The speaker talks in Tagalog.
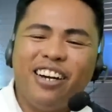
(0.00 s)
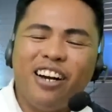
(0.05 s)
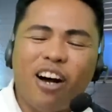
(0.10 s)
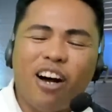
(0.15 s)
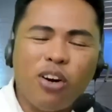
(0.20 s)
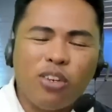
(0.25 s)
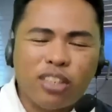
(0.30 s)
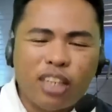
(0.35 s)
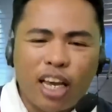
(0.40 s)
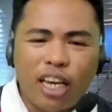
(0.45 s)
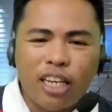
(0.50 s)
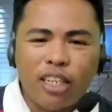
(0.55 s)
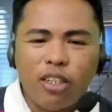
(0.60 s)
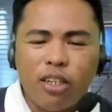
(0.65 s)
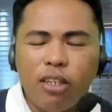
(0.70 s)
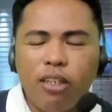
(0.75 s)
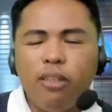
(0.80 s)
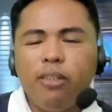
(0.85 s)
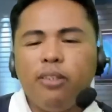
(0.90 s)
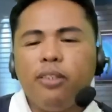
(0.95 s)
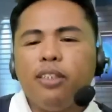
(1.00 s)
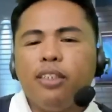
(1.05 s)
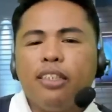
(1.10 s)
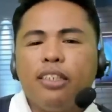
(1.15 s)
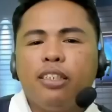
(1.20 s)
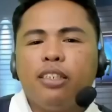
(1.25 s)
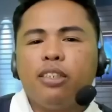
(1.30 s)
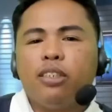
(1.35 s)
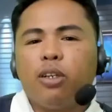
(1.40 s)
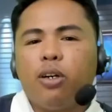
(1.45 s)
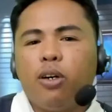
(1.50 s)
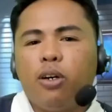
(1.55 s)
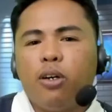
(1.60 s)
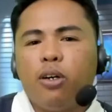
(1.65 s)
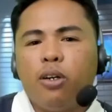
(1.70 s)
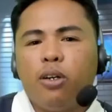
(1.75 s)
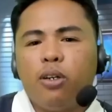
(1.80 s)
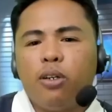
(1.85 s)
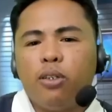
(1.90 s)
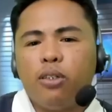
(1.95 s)
okay, no? So,
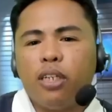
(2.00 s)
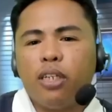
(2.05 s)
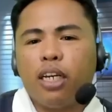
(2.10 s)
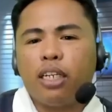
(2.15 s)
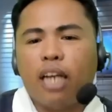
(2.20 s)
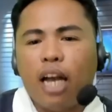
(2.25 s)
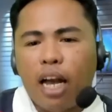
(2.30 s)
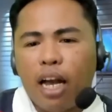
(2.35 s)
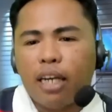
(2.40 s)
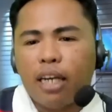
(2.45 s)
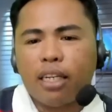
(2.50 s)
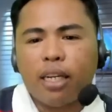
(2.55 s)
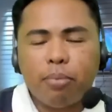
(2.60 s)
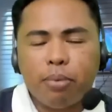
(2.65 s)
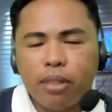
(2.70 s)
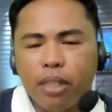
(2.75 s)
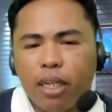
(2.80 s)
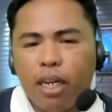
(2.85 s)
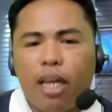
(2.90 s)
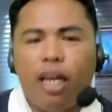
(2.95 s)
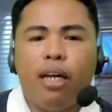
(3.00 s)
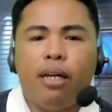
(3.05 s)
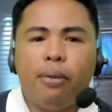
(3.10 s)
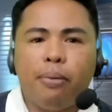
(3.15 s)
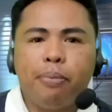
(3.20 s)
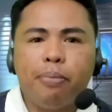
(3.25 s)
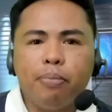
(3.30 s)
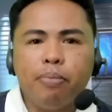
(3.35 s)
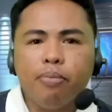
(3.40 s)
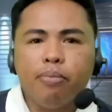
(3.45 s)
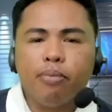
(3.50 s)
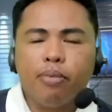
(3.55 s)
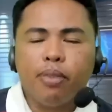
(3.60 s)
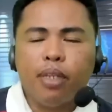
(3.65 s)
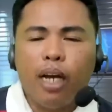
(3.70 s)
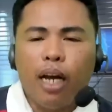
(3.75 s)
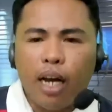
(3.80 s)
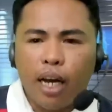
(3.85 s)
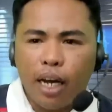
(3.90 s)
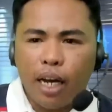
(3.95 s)
nagkaharap sila.
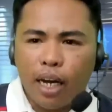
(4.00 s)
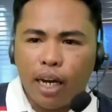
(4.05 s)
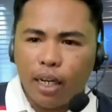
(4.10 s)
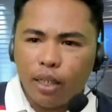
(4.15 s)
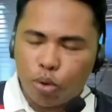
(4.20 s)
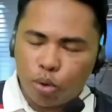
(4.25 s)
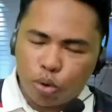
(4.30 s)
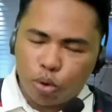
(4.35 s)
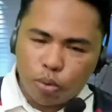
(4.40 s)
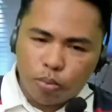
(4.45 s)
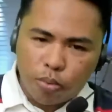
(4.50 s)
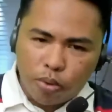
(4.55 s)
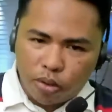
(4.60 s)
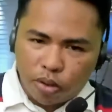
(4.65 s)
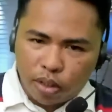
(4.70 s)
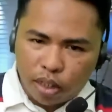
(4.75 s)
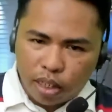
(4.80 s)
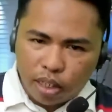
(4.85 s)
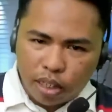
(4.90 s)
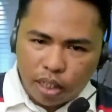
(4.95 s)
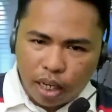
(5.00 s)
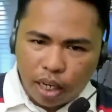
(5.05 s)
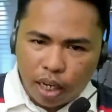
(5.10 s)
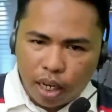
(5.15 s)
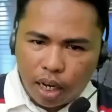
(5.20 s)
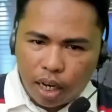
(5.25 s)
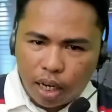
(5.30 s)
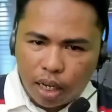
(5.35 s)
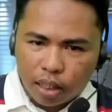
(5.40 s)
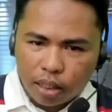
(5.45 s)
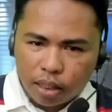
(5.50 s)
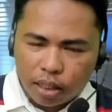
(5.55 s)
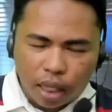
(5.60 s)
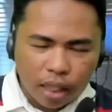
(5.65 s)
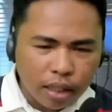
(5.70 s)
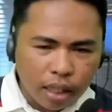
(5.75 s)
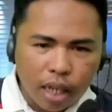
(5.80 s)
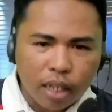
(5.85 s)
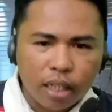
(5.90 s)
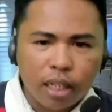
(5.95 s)
At susubukin niya ang
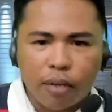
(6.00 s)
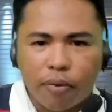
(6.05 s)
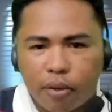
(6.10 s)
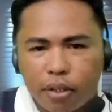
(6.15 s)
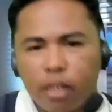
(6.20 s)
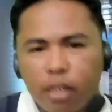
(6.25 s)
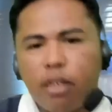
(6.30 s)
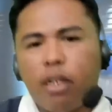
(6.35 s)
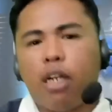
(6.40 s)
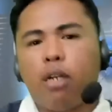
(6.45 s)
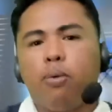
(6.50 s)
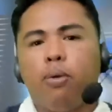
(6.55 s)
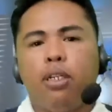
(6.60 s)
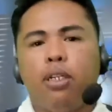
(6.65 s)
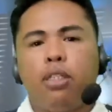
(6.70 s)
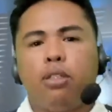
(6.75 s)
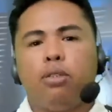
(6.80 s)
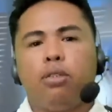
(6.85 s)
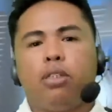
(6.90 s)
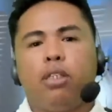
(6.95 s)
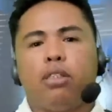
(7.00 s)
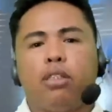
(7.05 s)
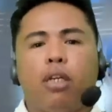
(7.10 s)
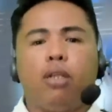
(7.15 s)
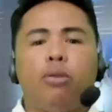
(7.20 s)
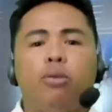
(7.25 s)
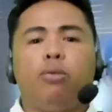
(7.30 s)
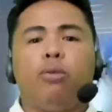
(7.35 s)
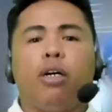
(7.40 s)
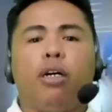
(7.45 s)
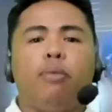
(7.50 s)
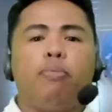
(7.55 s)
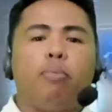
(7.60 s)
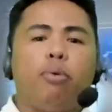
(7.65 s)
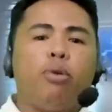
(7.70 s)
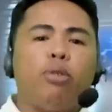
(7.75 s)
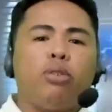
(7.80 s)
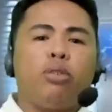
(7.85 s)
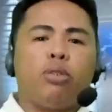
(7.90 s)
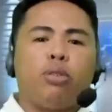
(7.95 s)
tatag ni Father Darwin ito sa tanungan
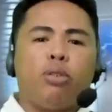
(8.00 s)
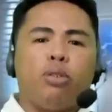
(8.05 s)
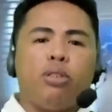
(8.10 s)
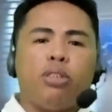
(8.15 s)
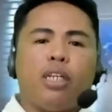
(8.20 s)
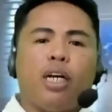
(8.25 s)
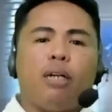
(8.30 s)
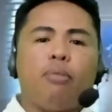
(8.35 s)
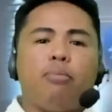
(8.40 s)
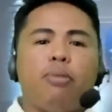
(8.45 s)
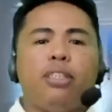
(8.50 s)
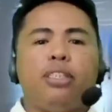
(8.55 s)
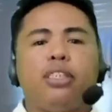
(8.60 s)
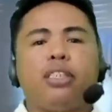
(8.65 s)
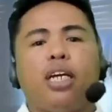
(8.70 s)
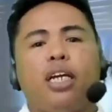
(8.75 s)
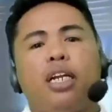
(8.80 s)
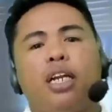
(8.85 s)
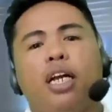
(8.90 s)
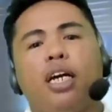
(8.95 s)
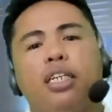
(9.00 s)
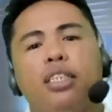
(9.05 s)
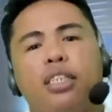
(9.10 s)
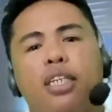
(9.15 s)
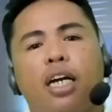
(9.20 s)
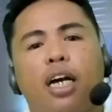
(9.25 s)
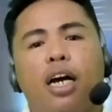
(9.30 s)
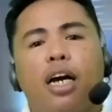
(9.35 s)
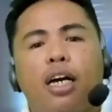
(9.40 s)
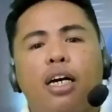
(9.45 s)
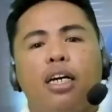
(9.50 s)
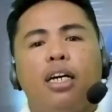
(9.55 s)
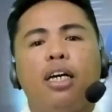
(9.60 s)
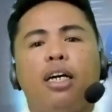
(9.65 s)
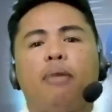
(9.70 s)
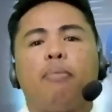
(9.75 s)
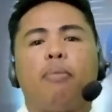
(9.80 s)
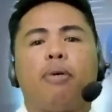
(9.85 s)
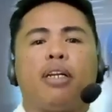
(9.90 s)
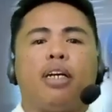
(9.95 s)
portion na minsan lang niya
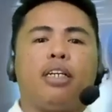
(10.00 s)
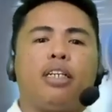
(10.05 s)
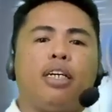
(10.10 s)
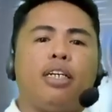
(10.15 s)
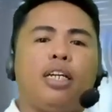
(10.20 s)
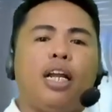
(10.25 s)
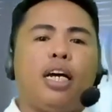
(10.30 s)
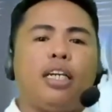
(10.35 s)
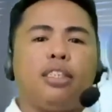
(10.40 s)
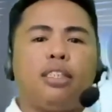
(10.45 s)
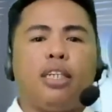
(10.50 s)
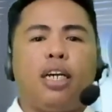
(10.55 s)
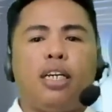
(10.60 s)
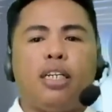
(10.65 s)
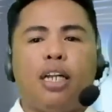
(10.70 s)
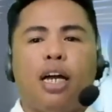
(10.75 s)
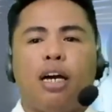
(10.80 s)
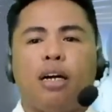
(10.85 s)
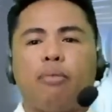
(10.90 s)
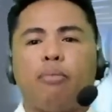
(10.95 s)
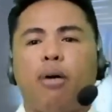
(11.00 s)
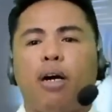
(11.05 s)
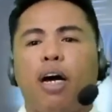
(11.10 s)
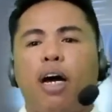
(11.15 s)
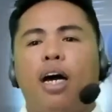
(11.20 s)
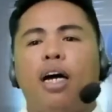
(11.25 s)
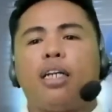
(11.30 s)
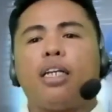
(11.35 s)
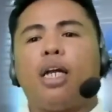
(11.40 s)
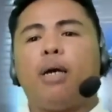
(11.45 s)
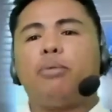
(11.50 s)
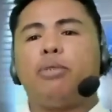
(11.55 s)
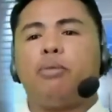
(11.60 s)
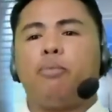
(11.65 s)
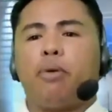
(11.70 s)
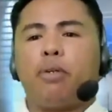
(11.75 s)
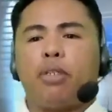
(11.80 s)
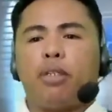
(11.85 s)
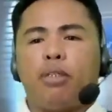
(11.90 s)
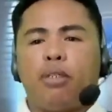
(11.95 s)
mararanasan ang makaharap si
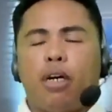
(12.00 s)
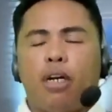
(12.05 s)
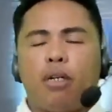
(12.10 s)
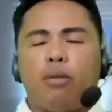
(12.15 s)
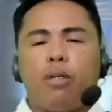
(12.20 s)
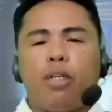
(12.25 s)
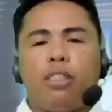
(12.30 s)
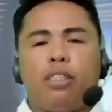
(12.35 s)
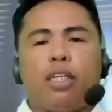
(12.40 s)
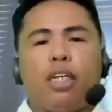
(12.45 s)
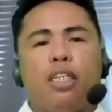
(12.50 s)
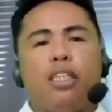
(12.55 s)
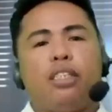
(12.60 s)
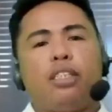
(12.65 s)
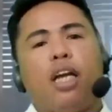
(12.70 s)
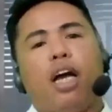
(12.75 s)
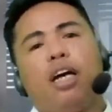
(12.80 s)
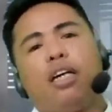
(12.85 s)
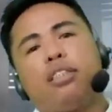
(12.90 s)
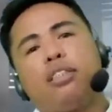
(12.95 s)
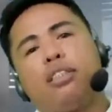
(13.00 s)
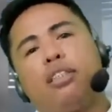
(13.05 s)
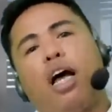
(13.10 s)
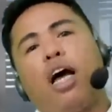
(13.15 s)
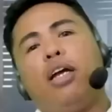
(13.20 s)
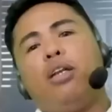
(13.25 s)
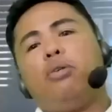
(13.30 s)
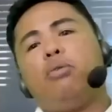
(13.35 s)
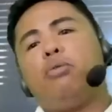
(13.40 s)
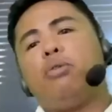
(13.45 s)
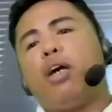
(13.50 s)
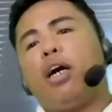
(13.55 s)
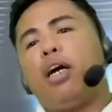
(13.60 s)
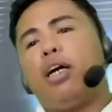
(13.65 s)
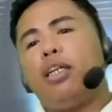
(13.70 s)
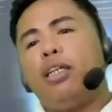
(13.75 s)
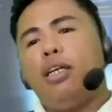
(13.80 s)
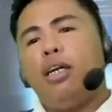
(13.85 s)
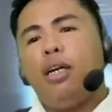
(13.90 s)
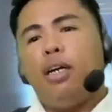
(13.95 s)
Father Darwin sa isang
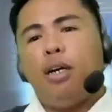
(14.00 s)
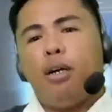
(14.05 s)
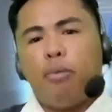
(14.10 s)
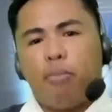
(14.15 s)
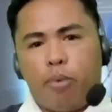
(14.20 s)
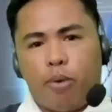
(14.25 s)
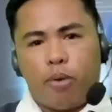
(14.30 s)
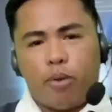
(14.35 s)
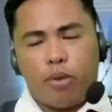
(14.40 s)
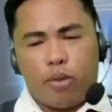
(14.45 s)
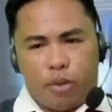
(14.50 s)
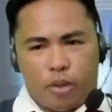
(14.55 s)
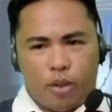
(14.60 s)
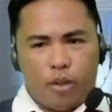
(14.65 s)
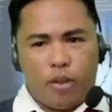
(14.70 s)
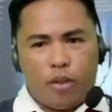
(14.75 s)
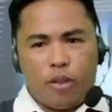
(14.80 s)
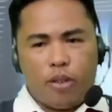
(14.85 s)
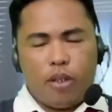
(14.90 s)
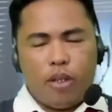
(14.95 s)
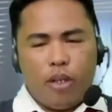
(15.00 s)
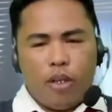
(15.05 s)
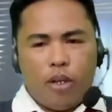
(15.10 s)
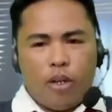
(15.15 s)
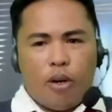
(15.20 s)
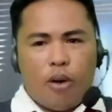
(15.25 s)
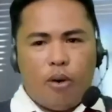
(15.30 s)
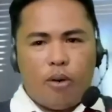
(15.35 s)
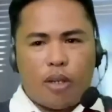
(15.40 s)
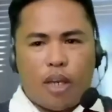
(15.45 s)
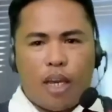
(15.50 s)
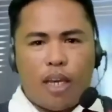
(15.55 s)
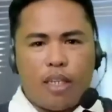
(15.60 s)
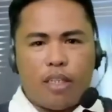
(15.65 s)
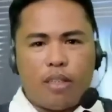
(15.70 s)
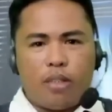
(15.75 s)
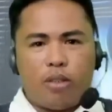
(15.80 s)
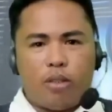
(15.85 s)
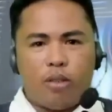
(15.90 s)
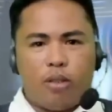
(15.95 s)
tanungan portion.
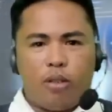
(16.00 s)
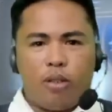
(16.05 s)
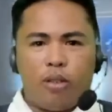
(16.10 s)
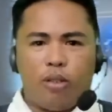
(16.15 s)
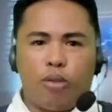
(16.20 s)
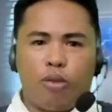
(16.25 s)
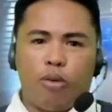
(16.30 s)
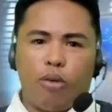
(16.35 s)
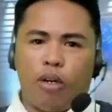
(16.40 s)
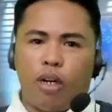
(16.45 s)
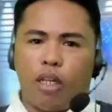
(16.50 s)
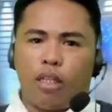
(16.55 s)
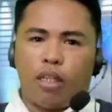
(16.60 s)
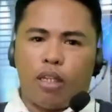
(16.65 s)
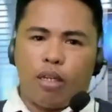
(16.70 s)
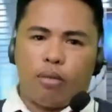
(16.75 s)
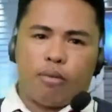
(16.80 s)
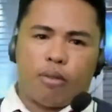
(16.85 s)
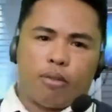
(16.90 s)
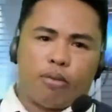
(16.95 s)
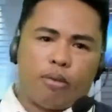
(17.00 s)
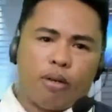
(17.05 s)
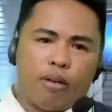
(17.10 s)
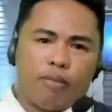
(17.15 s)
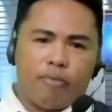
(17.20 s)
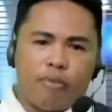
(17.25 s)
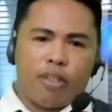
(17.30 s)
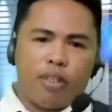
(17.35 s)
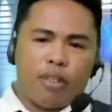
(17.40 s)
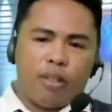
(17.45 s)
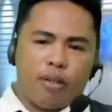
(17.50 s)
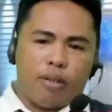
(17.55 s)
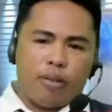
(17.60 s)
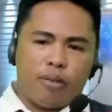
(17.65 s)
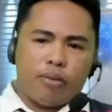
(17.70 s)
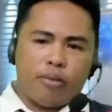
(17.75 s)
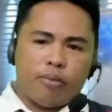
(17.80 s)
Okay, so ituloy natin ang naturang video.